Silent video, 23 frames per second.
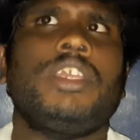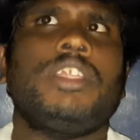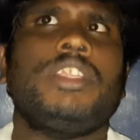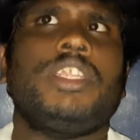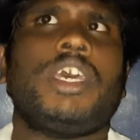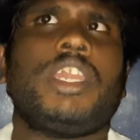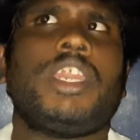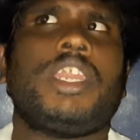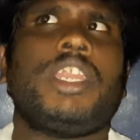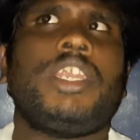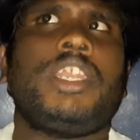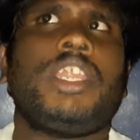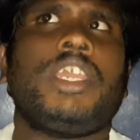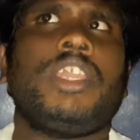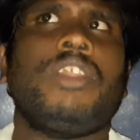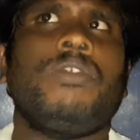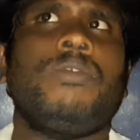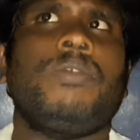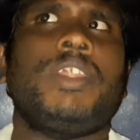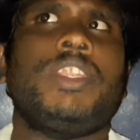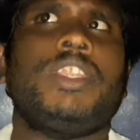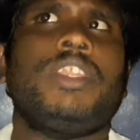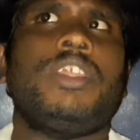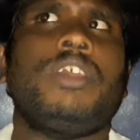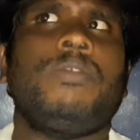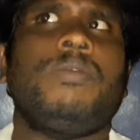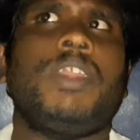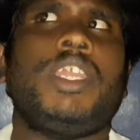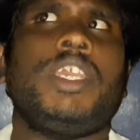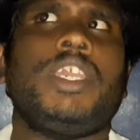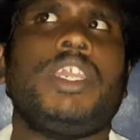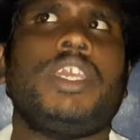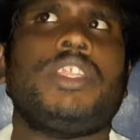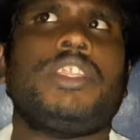இந்த ரெண்டையும் வந்து
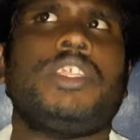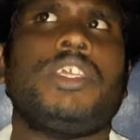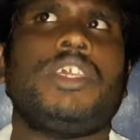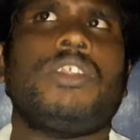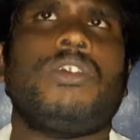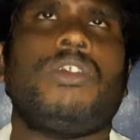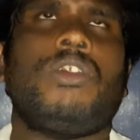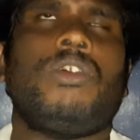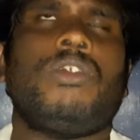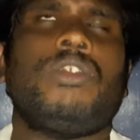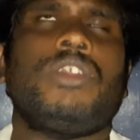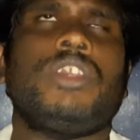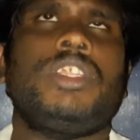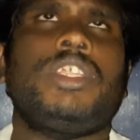வெளியேற்றிடும்